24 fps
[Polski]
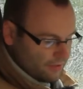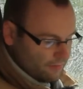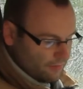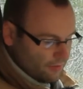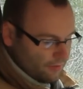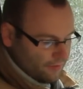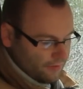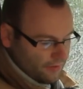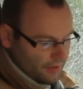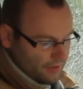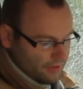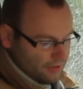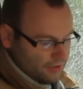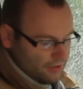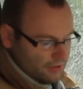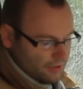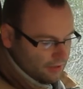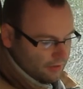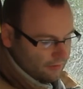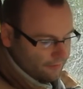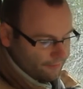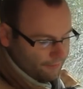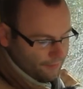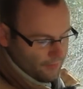bo
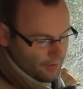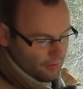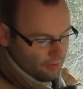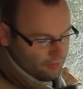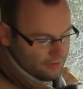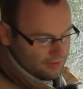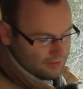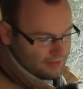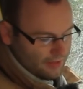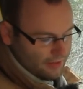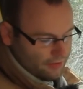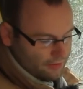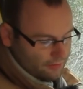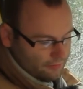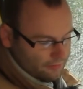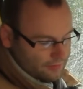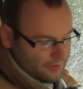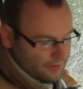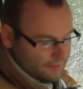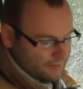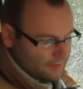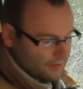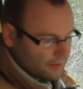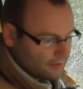większe odstają
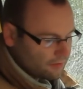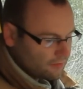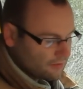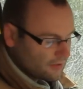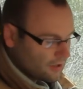ze względu